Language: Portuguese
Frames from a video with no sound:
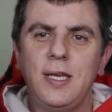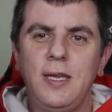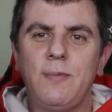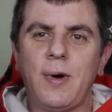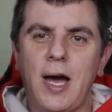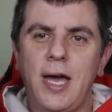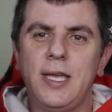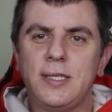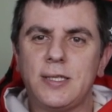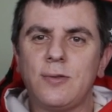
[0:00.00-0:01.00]
e
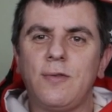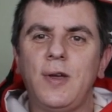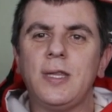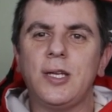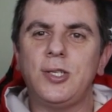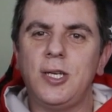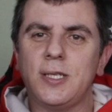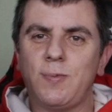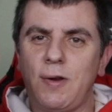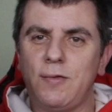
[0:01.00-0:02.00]
mais 90
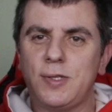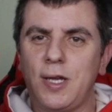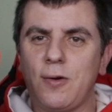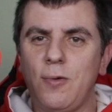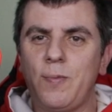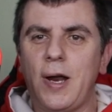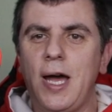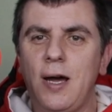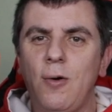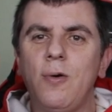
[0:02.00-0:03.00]
dias para você
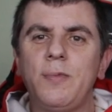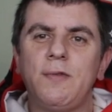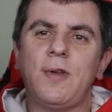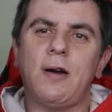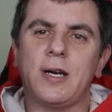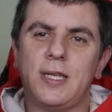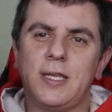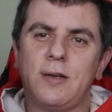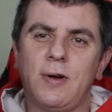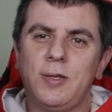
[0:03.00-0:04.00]
comprar ou me enviar um
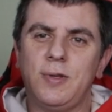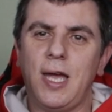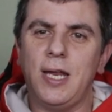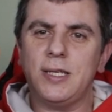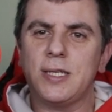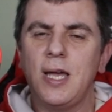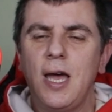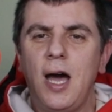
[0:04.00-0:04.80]
HD de 4 teras,